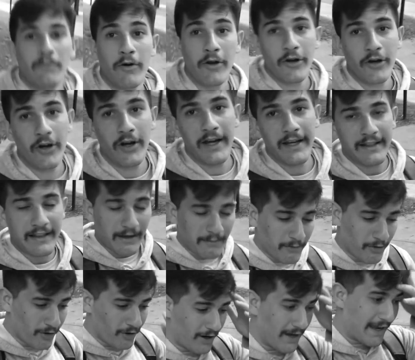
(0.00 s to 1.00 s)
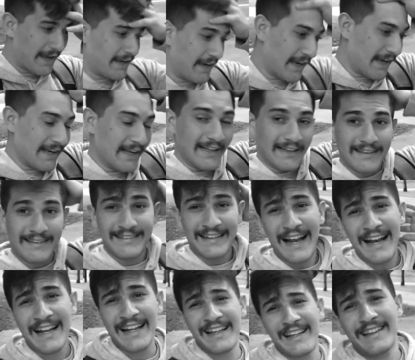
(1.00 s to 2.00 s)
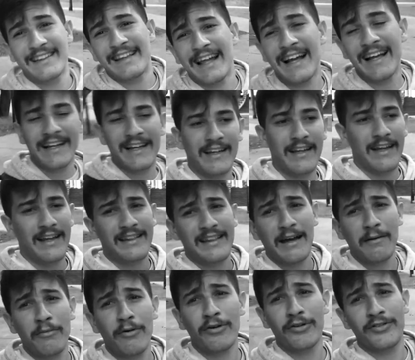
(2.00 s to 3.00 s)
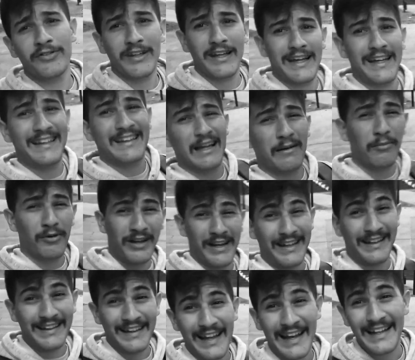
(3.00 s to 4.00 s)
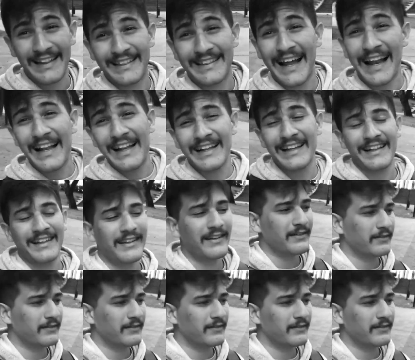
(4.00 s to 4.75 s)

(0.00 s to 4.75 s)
Bueno, estamos en el tal... Tan, estamos, estamos en el tal...